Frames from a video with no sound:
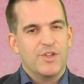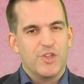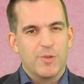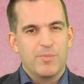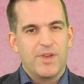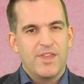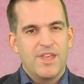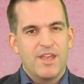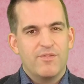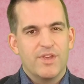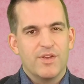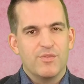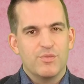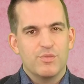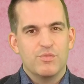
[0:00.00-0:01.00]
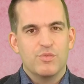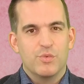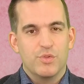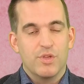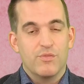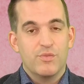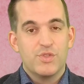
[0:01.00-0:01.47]
de prier avec vous
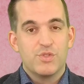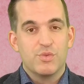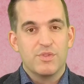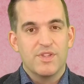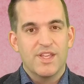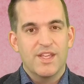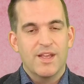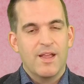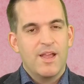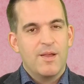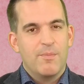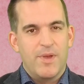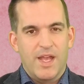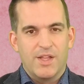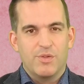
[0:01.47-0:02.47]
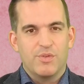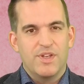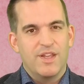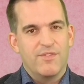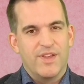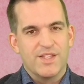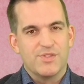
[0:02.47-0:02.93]
ou de vous soutenir par toutes
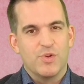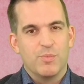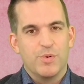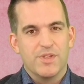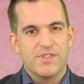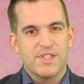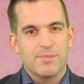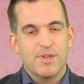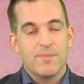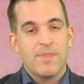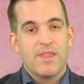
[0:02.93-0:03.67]
les façons possibles.